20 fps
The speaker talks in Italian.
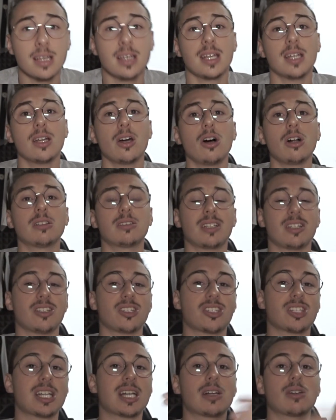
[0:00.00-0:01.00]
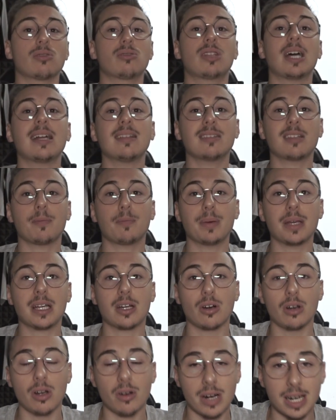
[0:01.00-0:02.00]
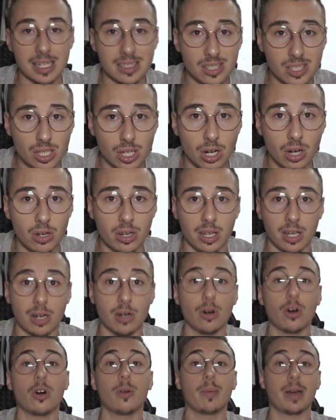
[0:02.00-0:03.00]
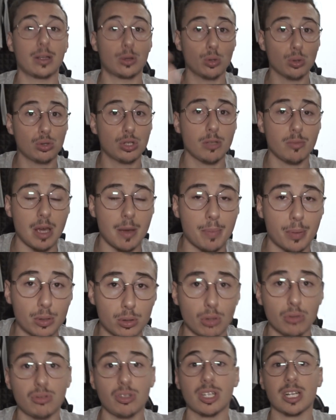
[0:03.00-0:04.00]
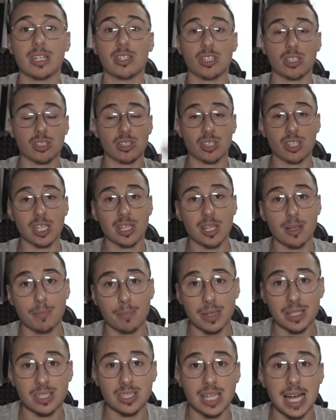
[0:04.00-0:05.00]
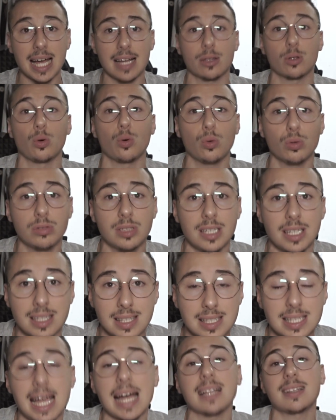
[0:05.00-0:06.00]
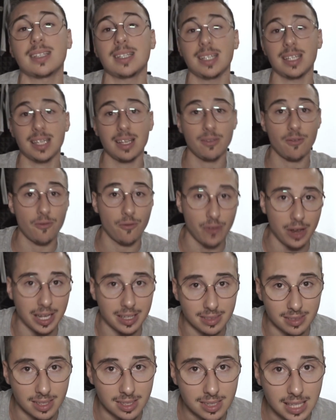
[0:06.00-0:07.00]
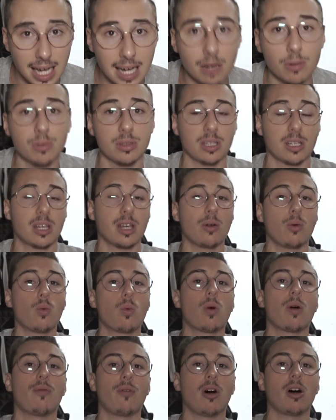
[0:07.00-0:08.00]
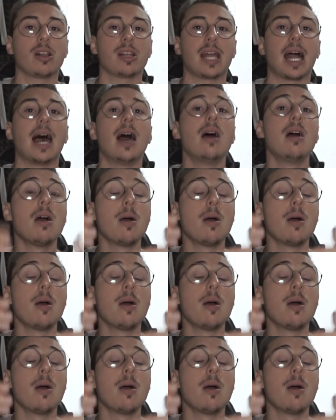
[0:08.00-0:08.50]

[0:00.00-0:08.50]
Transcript: Inoltre ci saranno tante piccole occasioni come tutti i miei prodotti recensiti in passato utilizzati in vendita, quindi chiunque voglia